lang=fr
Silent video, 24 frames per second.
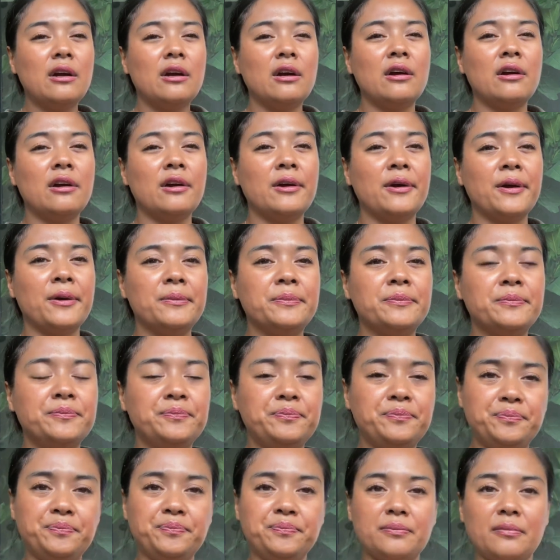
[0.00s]

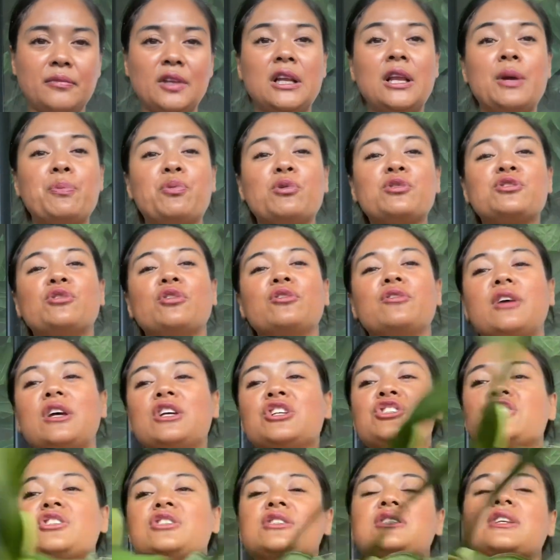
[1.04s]
Euh, les
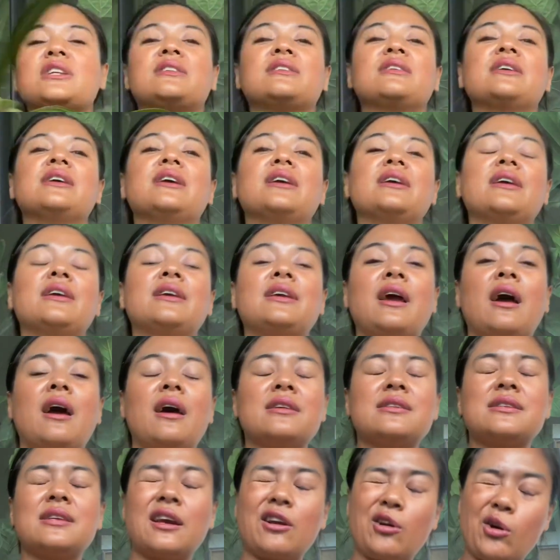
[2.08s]
pourcentages, c'était
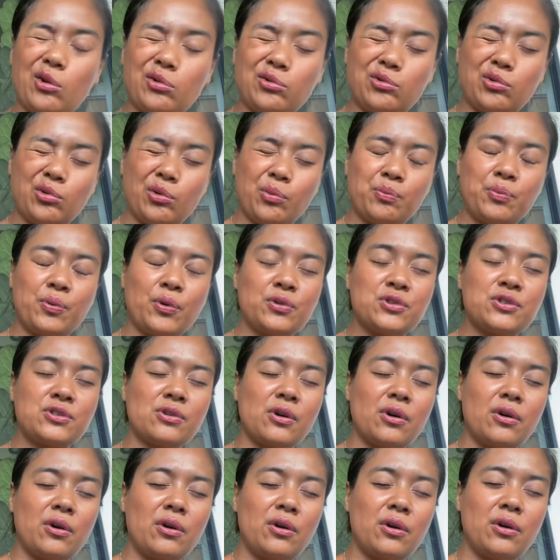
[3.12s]
50%,
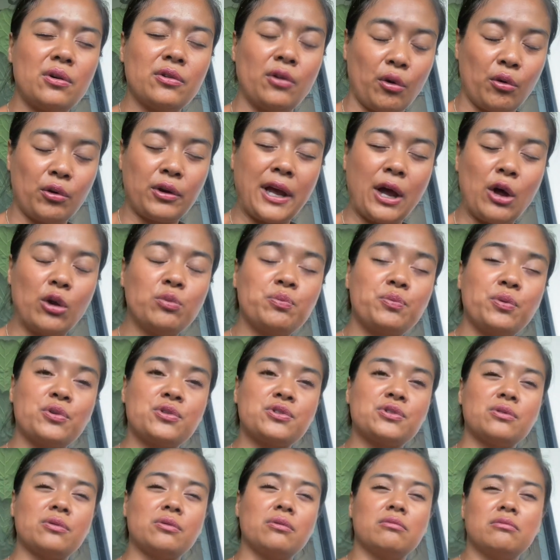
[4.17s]
non,
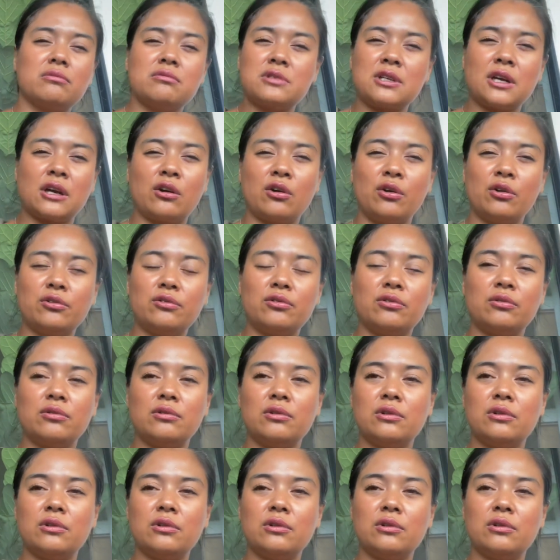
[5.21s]
40%, 50